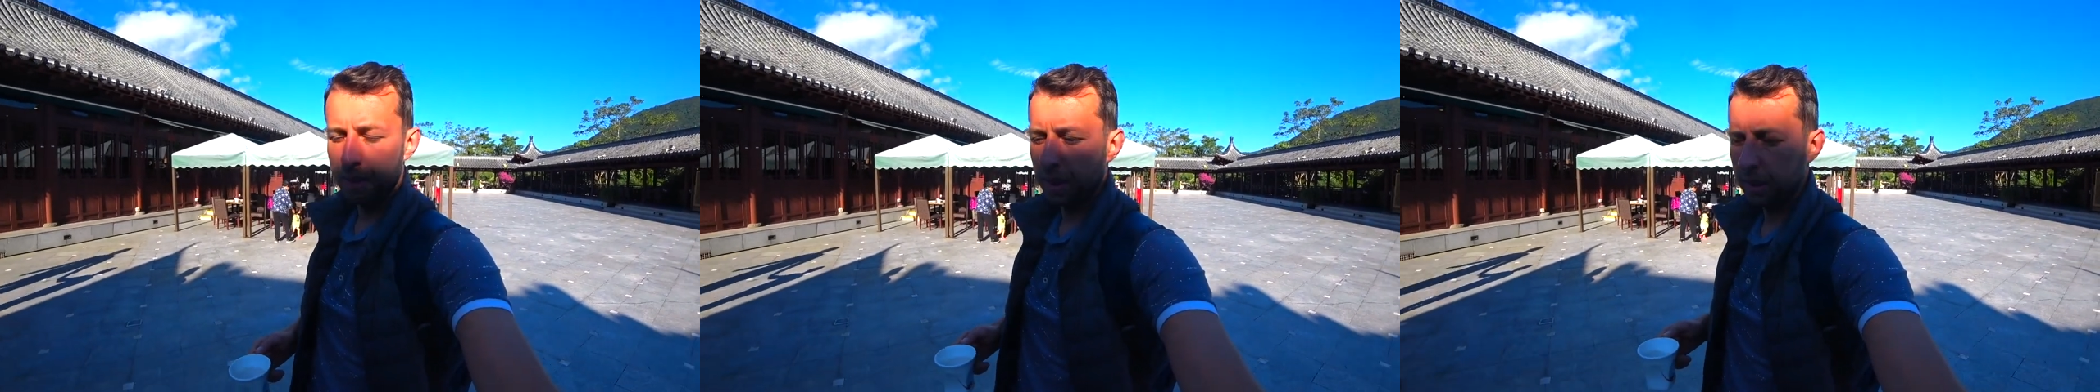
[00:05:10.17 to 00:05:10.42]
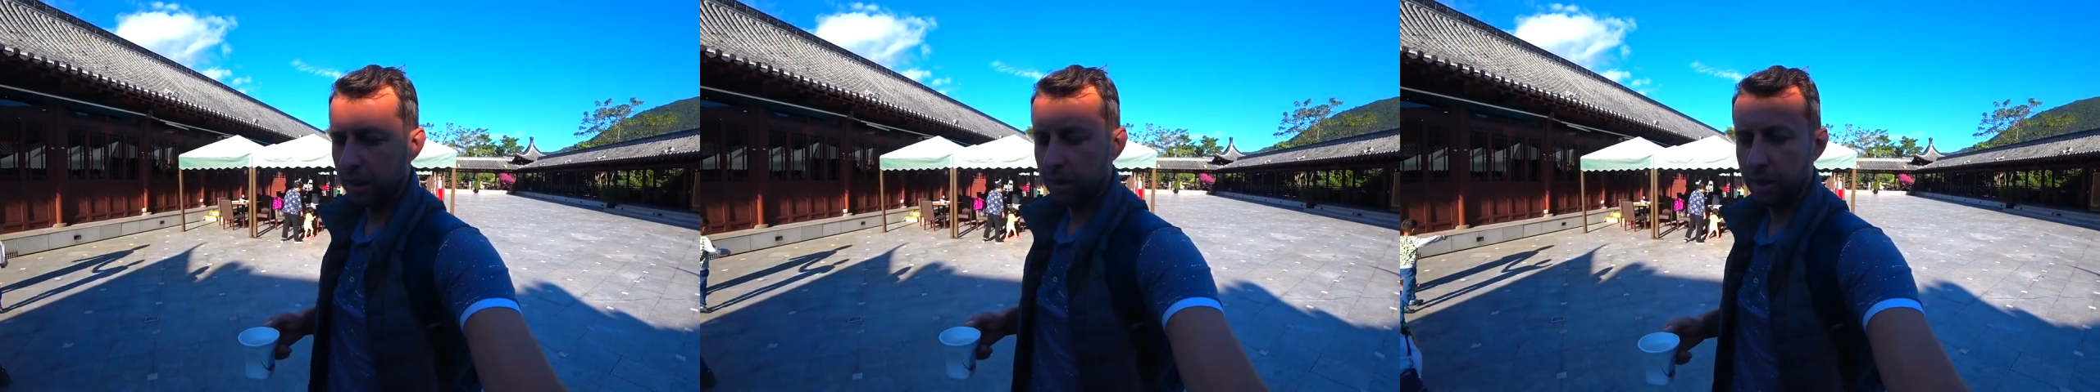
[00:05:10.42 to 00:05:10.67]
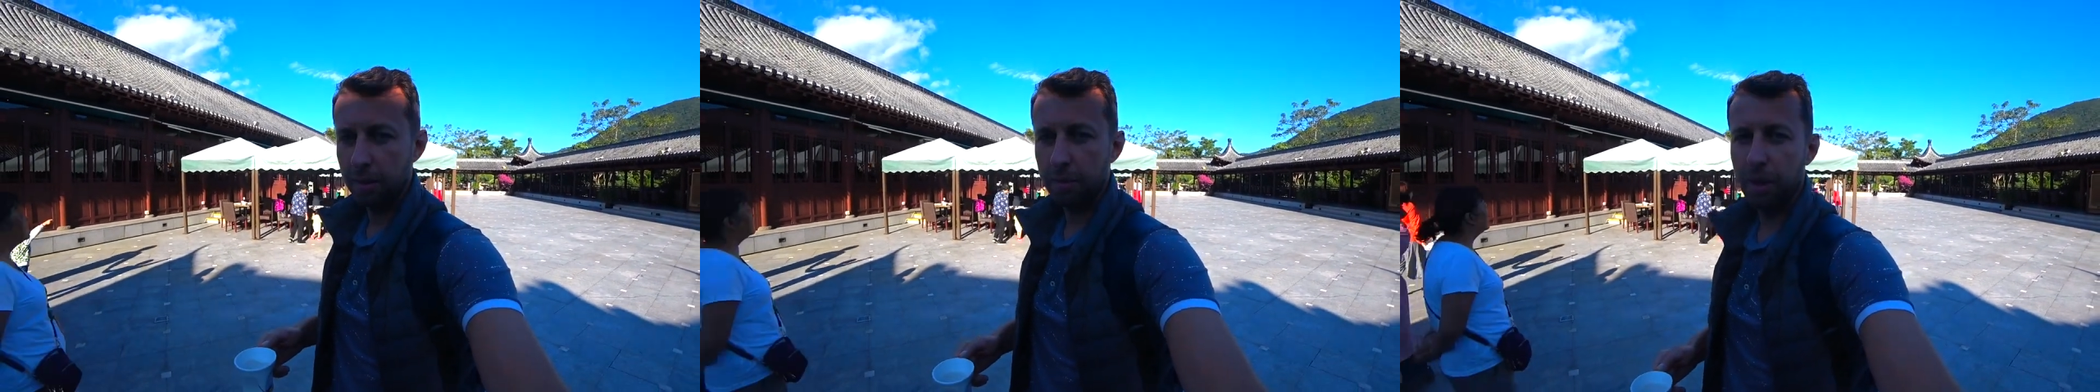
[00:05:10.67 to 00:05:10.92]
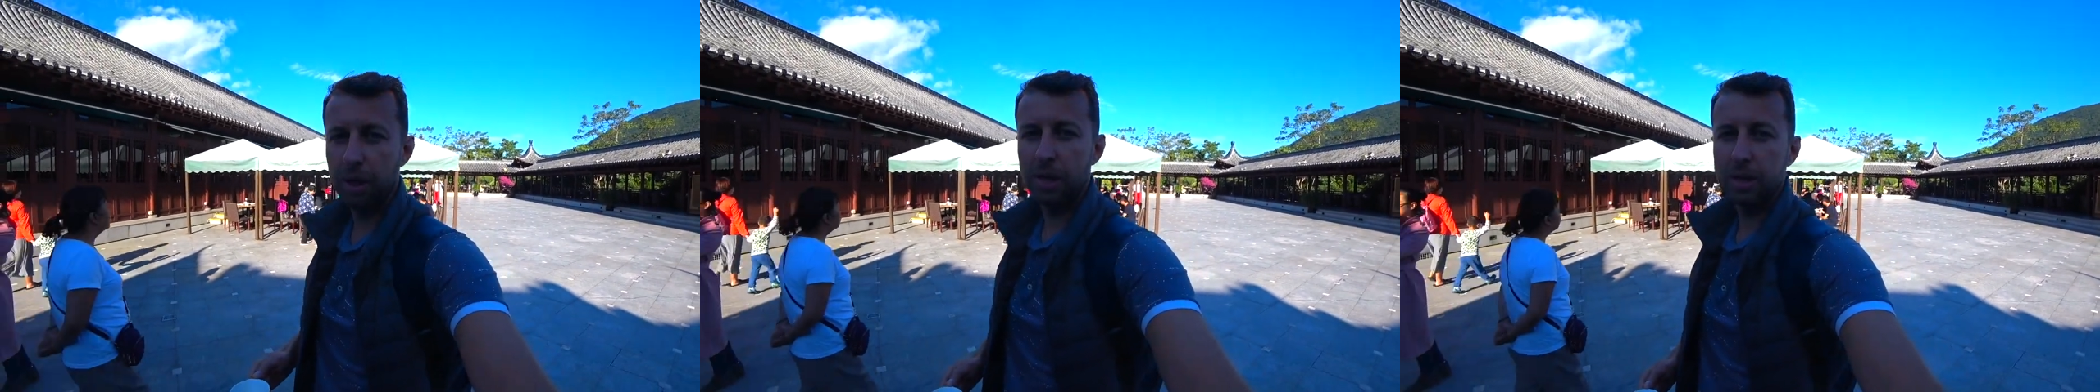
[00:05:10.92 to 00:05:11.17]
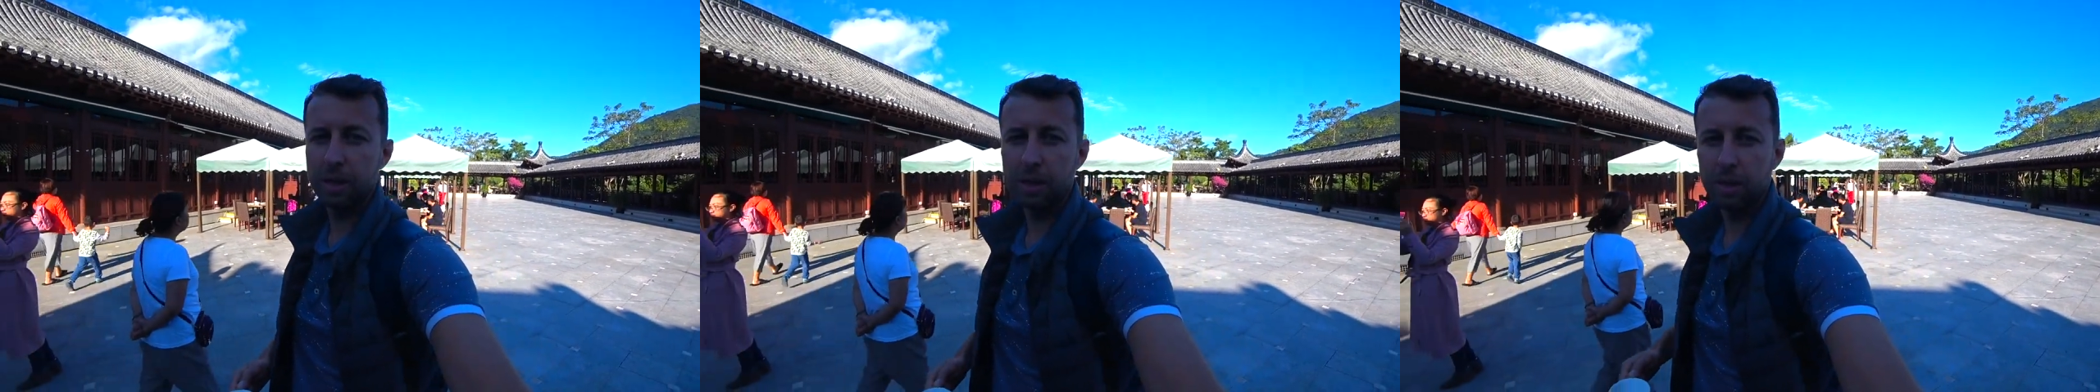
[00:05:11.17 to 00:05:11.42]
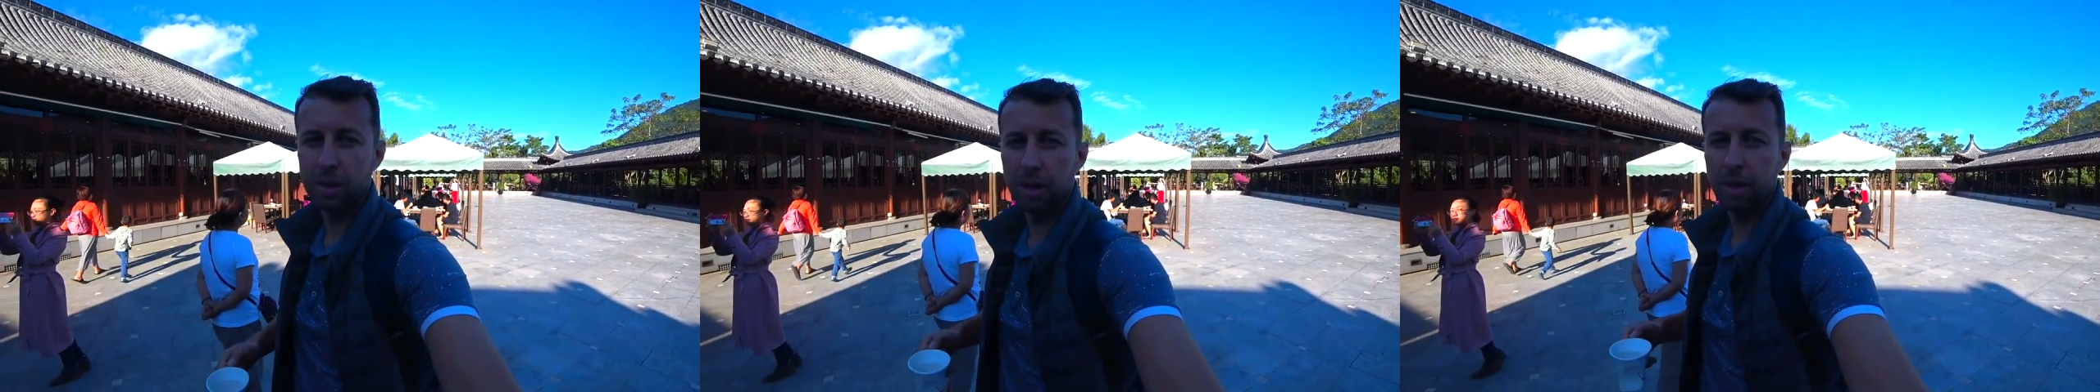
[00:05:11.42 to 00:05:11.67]
Это отель Палас,
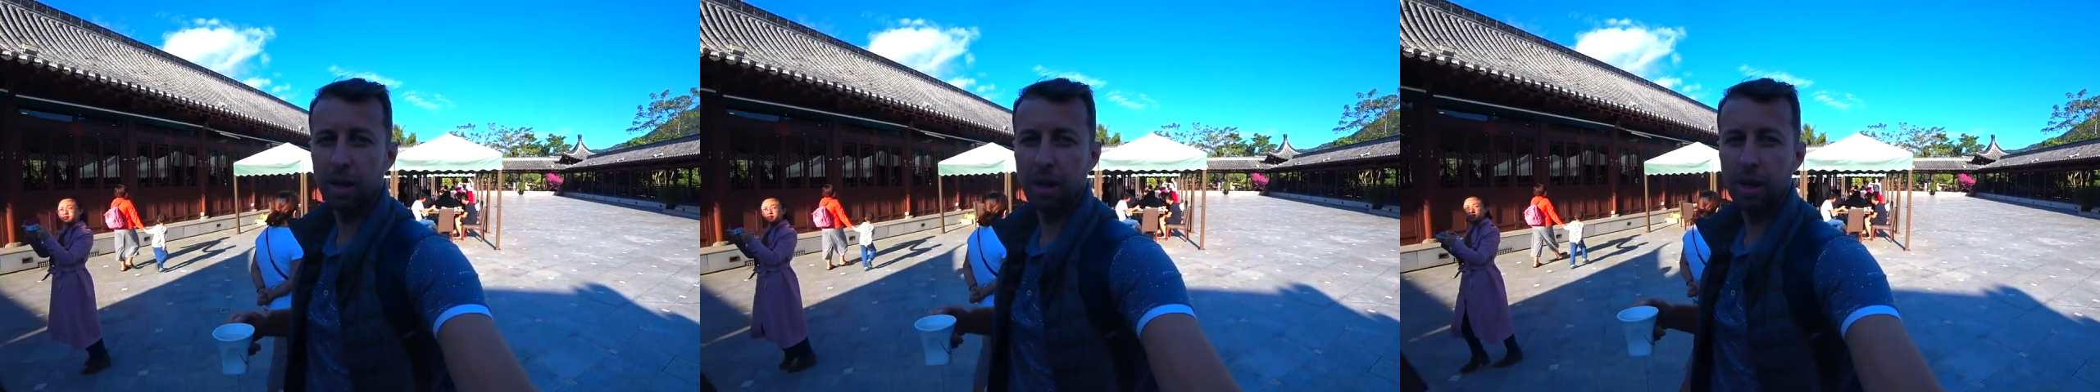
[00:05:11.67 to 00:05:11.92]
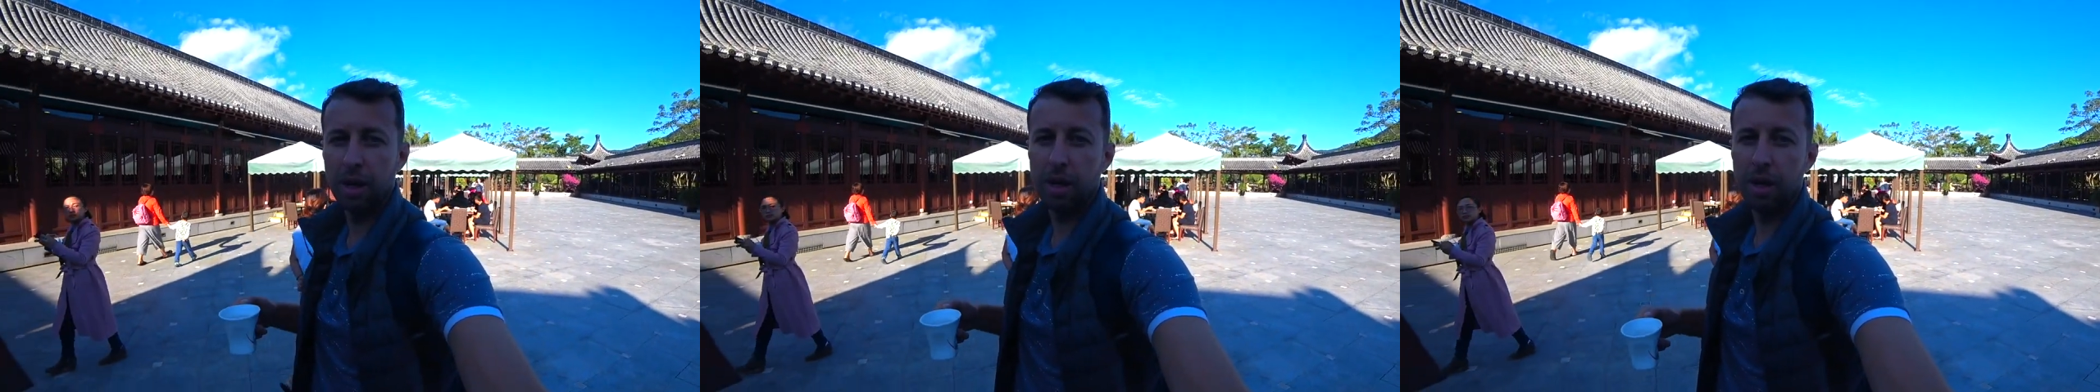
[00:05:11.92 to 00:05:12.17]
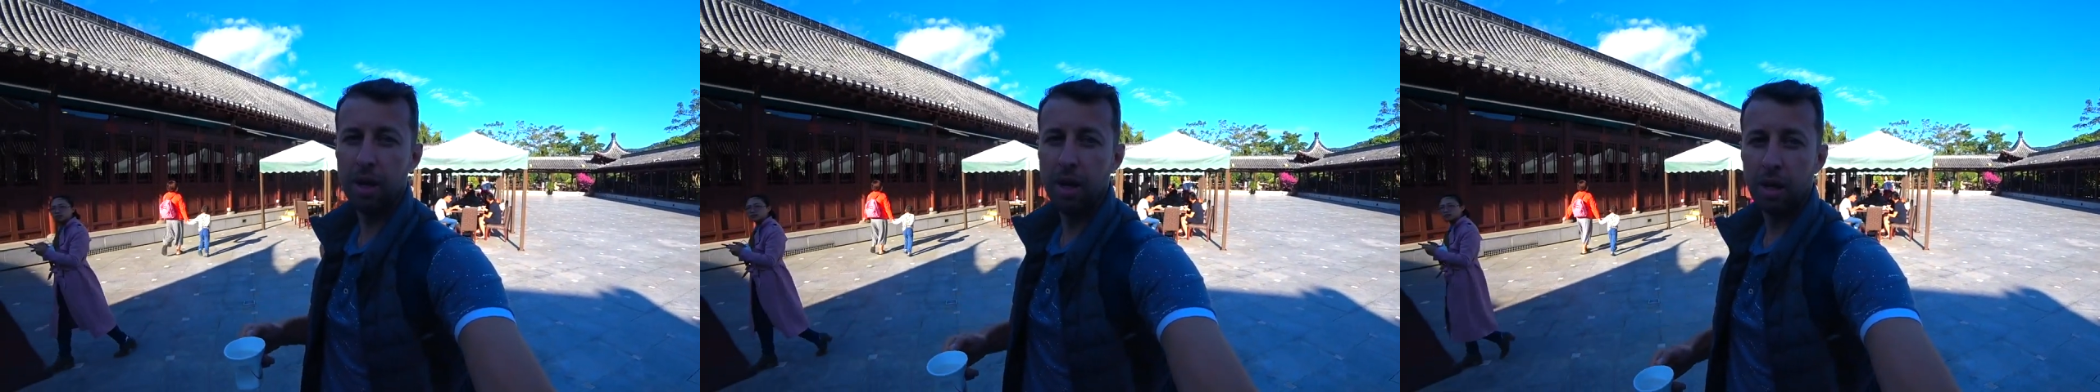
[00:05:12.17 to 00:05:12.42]
это отель а,